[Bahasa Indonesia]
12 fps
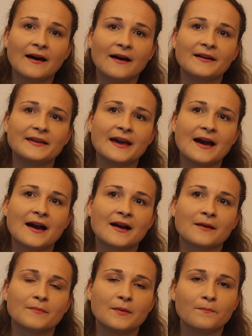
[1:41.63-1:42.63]
uh,
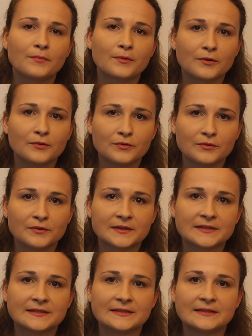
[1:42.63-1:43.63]
yang
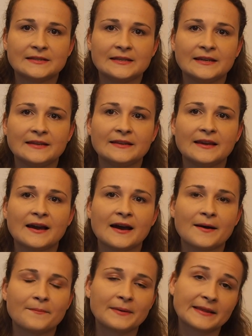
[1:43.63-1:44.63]

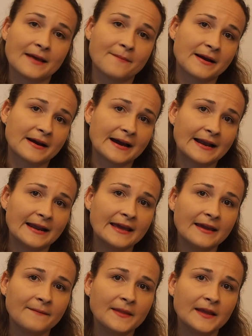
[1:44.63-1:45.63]
memproduksinya pertama
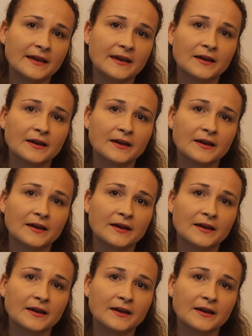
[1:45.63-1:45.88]
kali,